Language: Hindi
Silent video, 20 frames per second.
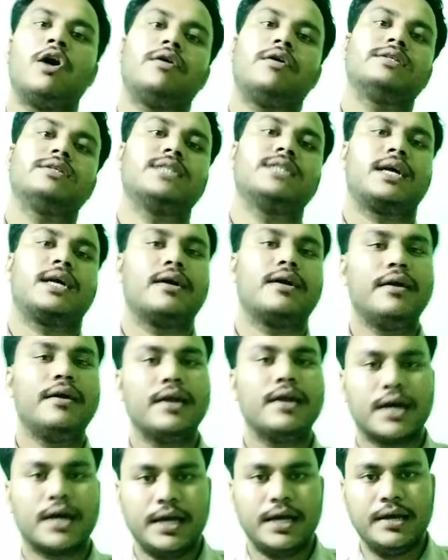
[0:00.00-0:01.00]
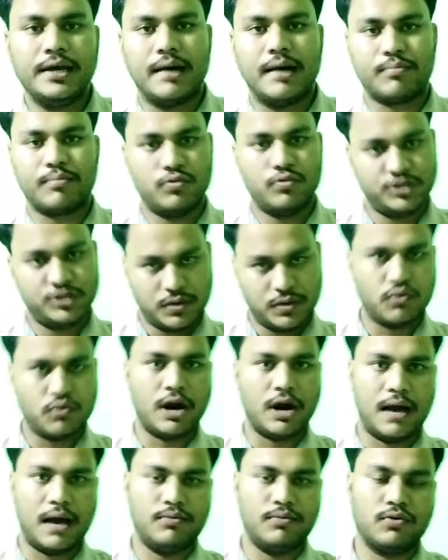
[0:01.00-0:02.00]
और इससे कहीं ना कहीं आपको
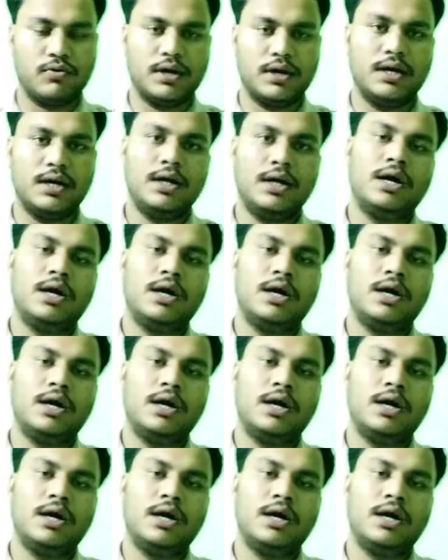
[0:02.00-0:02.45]
ज़रूर लाभ होगा